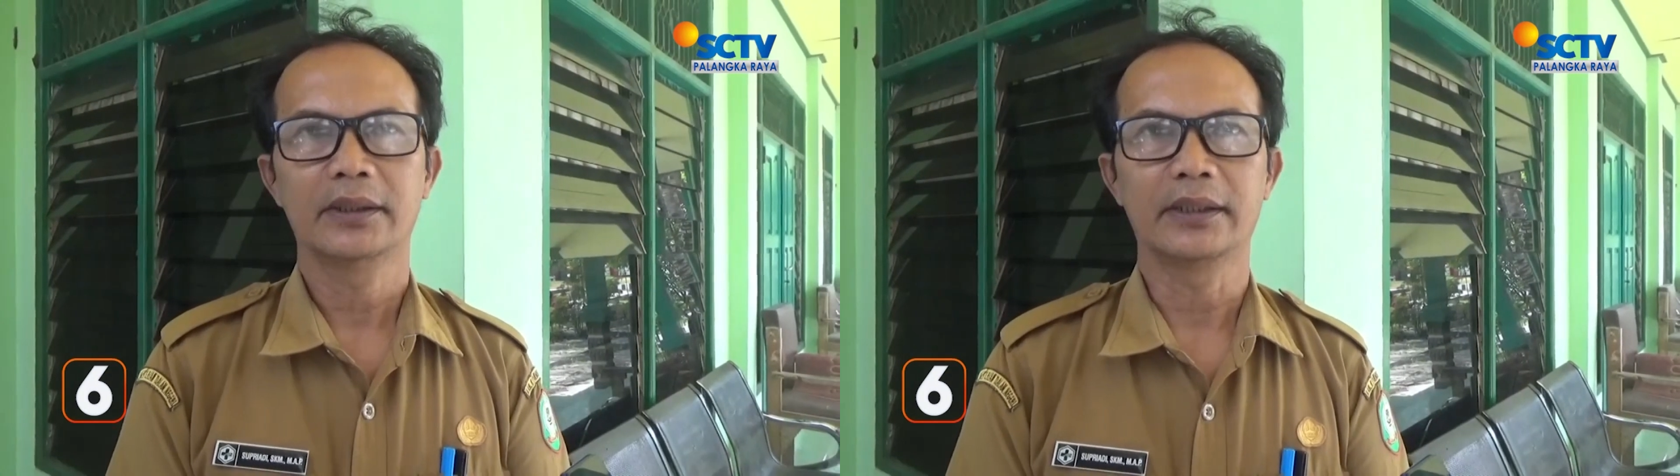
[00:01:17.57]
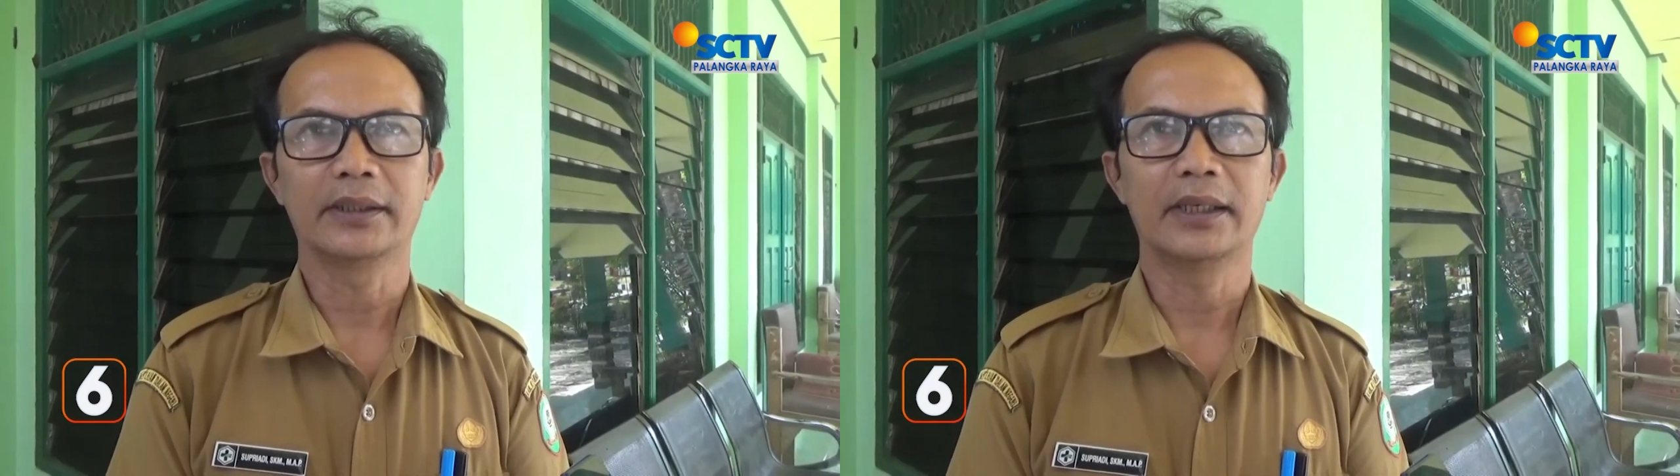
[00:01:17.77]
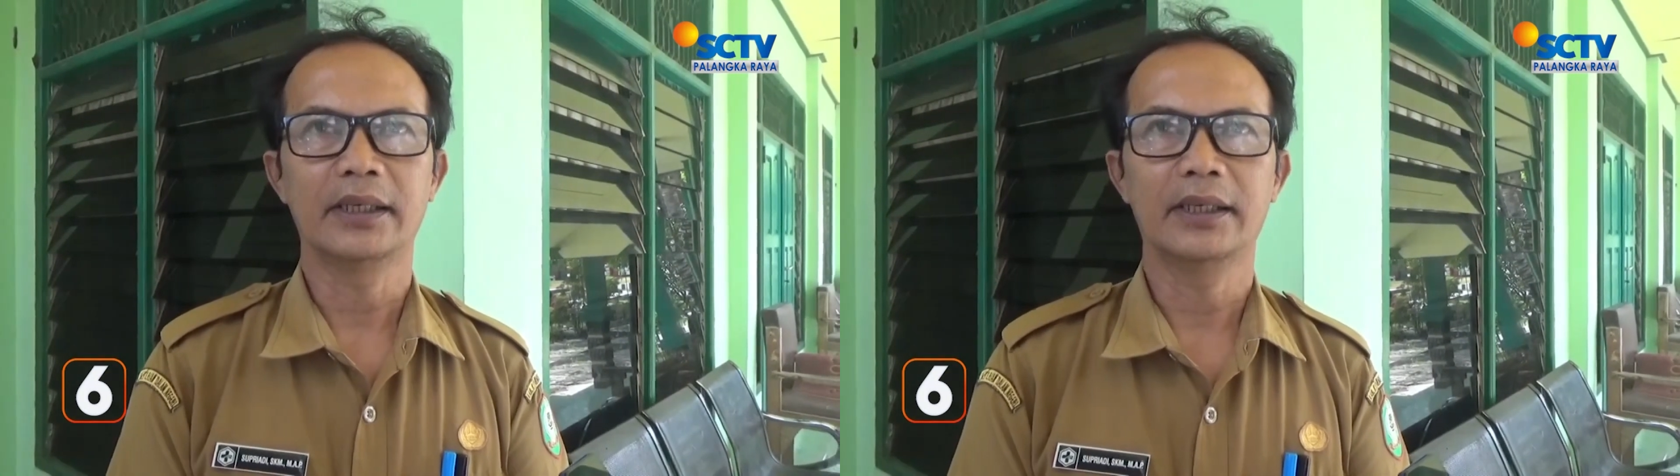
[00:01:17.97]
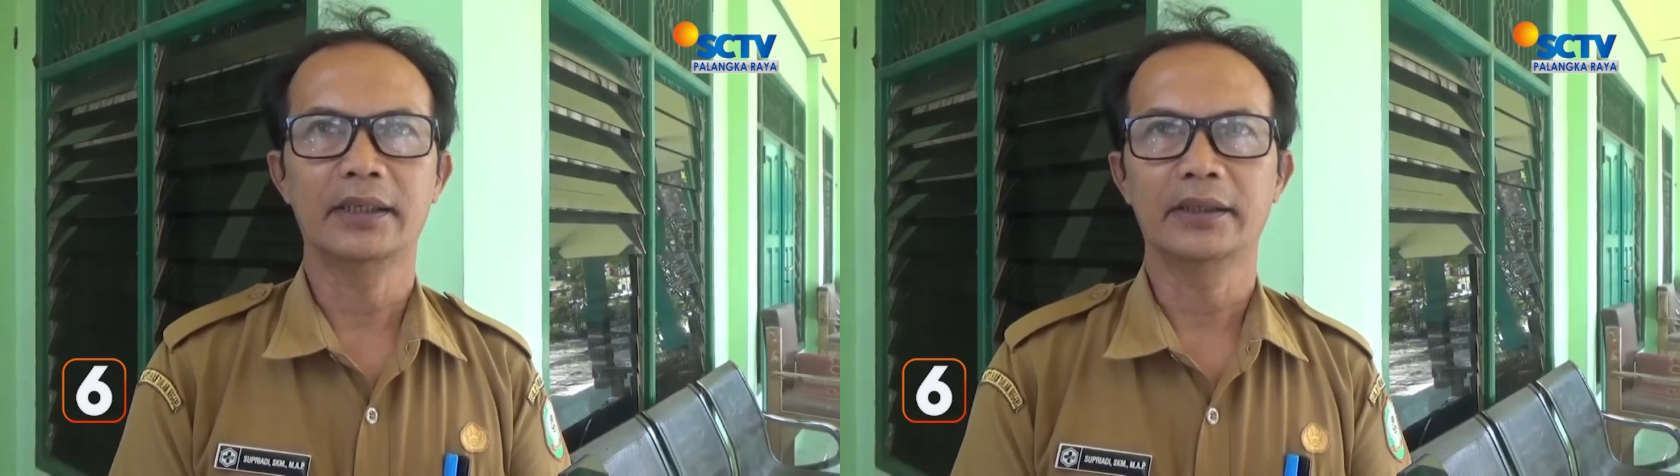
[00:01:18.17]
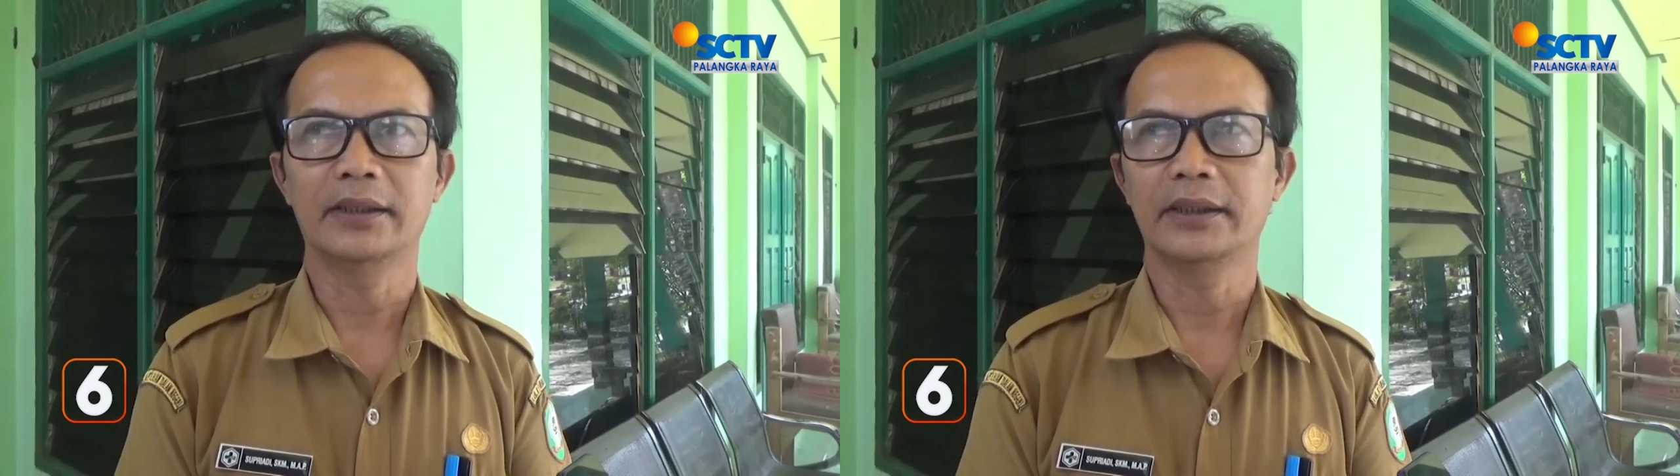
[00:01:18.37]
Karena
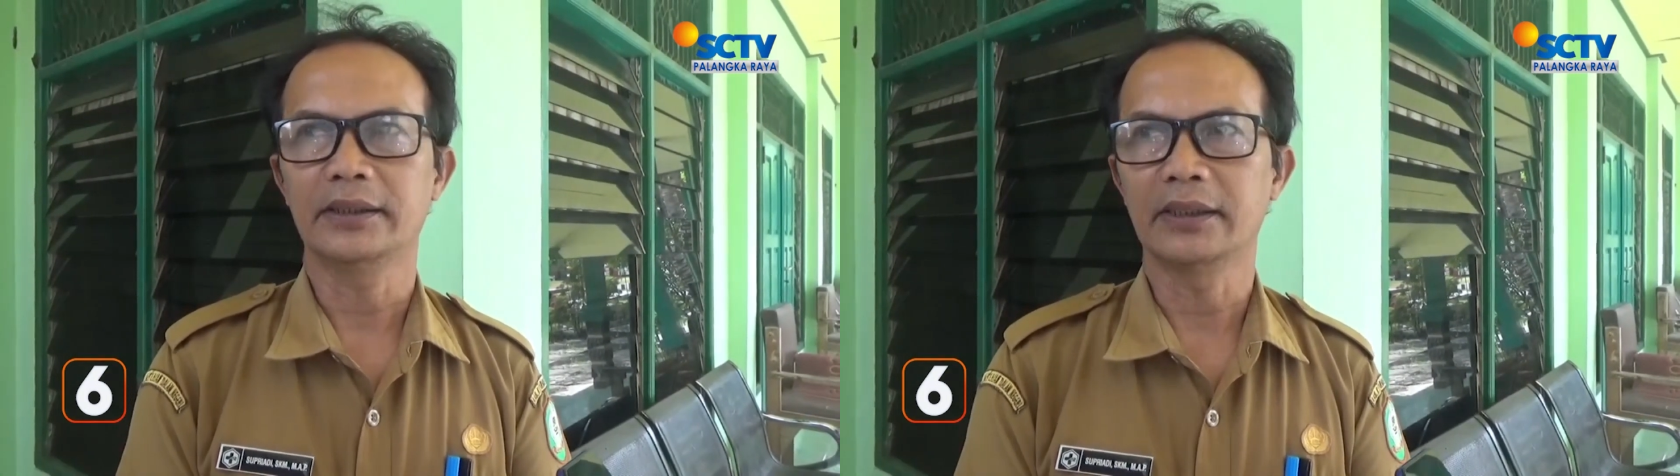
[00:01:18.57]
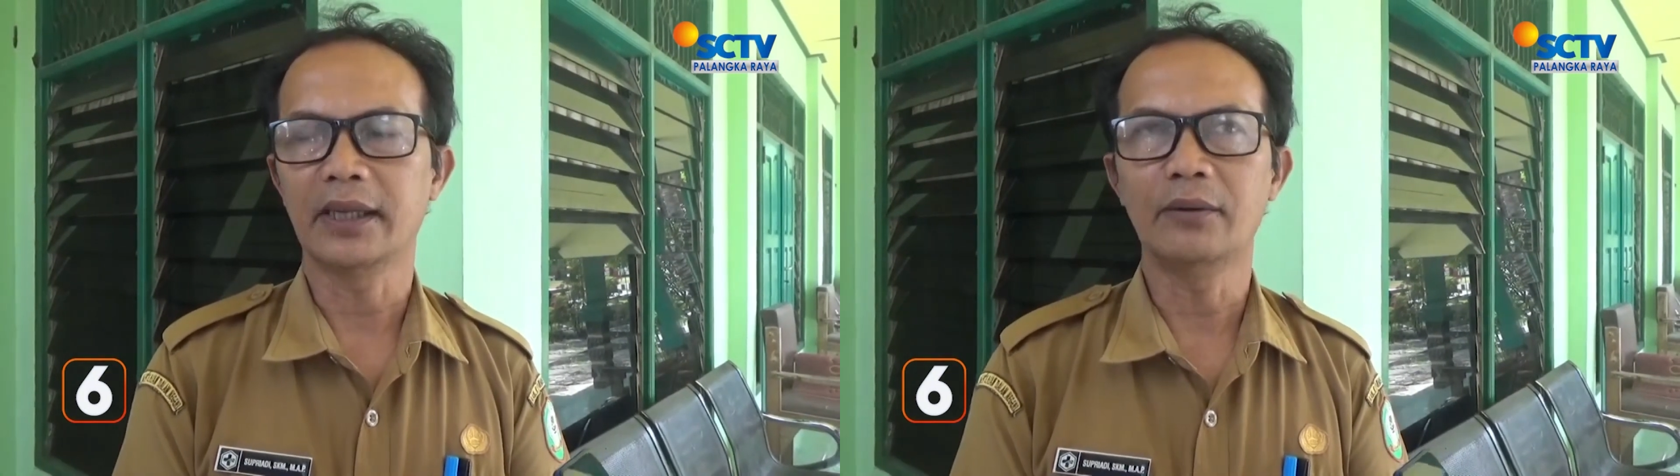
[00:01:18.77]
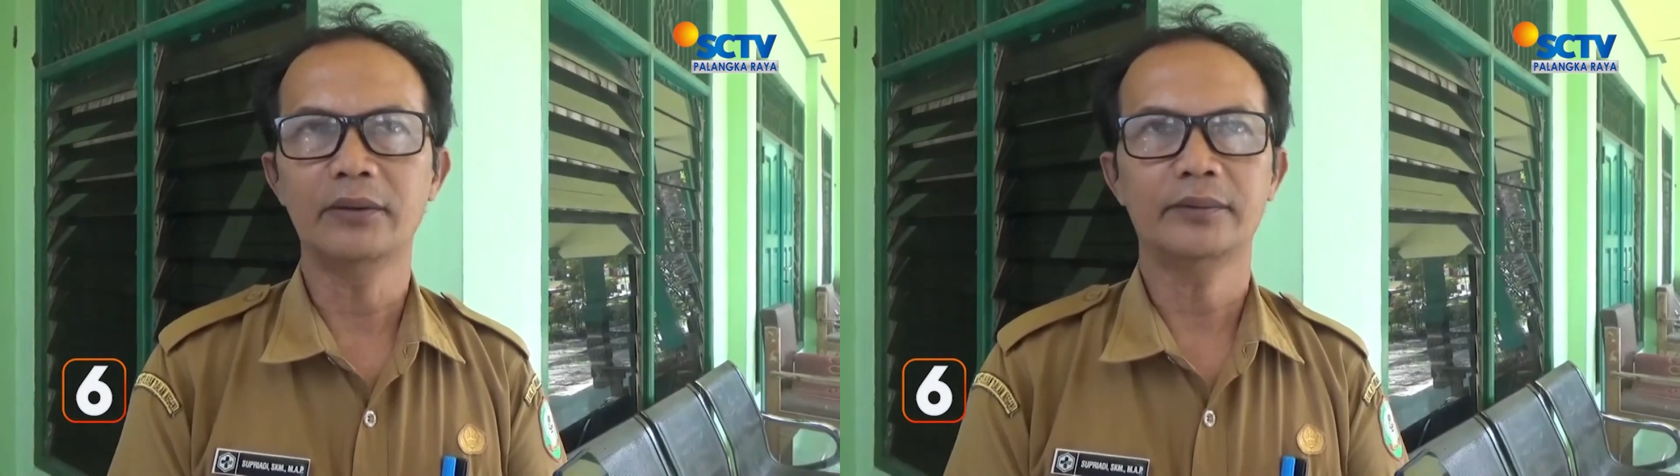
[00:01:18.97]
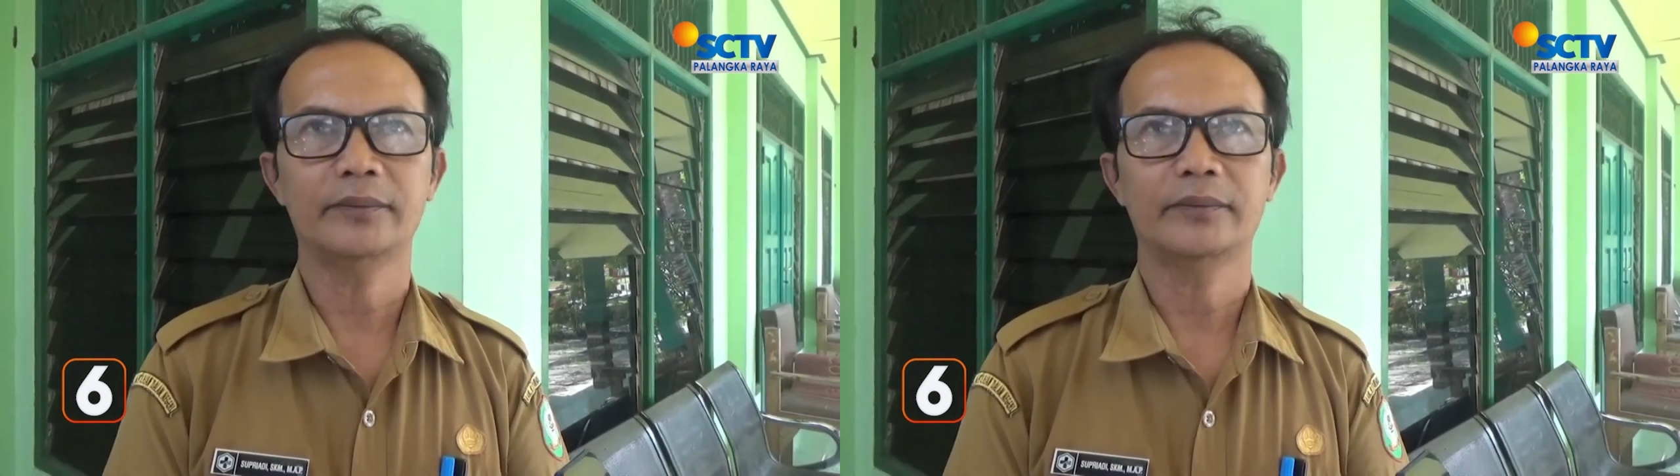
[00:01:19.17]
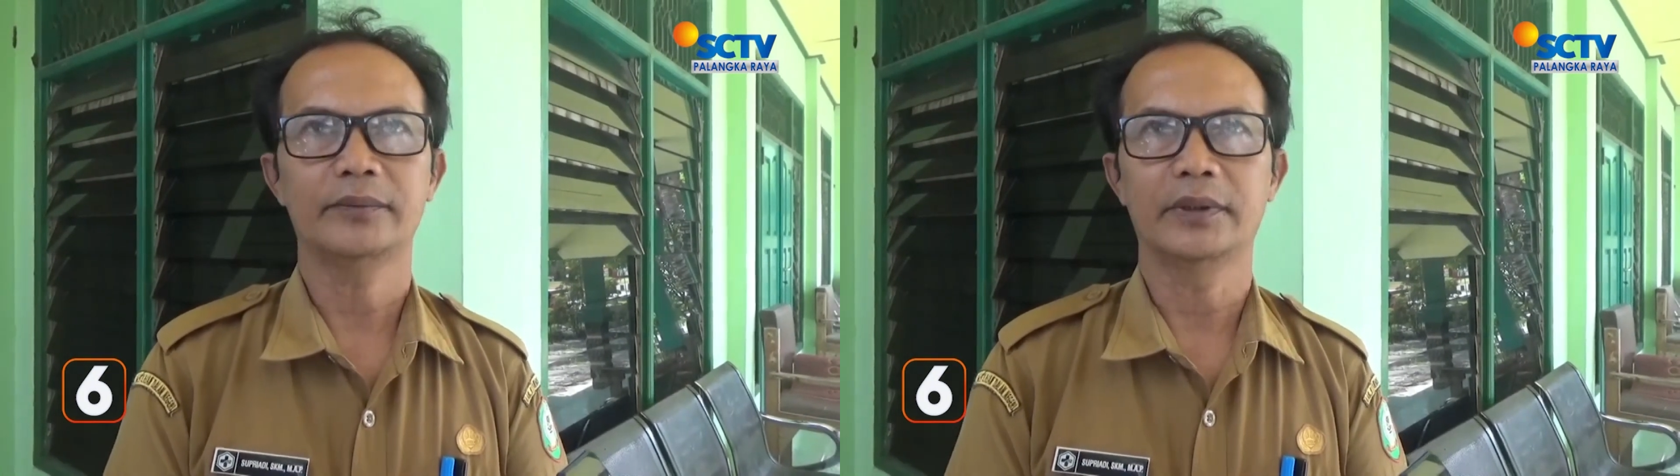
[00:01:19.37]
eh, kita tahu